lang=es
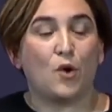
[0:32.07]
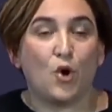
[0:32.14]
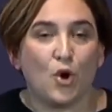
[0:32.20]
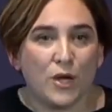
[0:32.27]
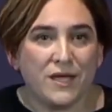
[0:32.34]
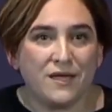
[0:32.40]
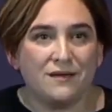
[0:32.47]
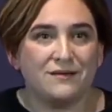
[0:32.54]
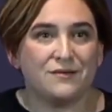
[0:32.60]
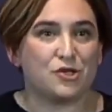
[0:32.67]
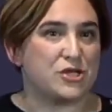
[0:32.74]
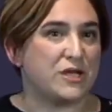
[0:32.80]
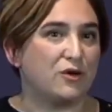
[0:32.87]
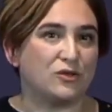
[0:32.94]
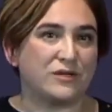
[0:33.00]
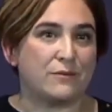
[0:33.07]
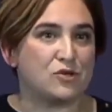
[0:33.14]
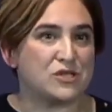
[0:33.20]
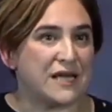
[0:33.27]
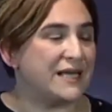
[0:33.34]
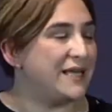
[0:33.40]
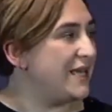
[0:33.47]
Hoy nos
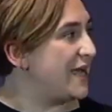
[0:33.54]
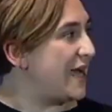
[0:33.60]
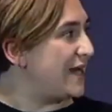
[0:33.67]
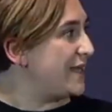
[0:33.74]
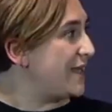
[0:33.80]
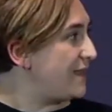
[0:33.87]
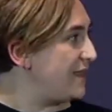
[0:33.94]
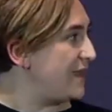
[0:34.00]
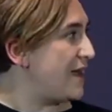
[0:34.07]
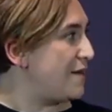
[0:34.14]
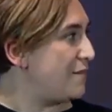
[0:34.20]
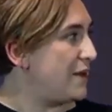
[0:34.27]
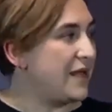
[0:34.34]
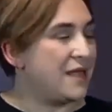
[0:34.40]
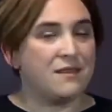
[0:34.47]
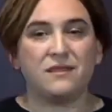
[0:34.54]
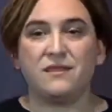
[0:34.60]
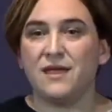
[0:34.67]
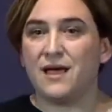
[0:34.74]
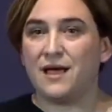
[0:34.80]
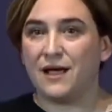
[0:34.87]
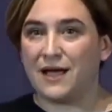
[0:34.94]
encontramos aquí, Galicia,
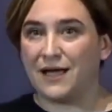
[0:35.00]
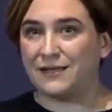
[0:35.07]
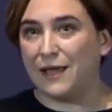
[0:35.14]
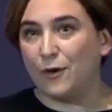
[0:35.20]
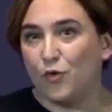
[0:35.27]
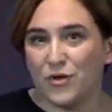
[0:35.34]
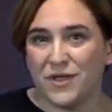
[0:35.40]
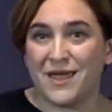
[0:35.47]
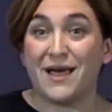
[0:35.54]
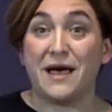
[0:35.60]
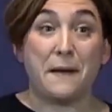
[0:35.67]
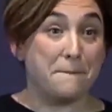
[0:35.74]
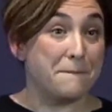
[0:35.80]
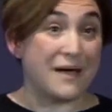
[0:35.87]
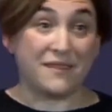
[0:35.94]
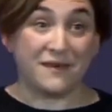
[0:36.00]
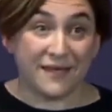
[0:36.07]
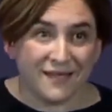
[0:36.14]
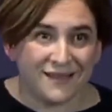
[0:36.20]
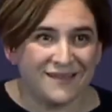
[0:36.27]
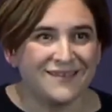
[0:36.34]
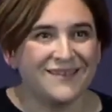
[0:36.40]
Valencia, Cataluña,
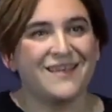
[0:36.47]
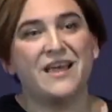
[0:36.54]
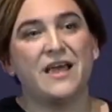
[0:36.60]
Madrid,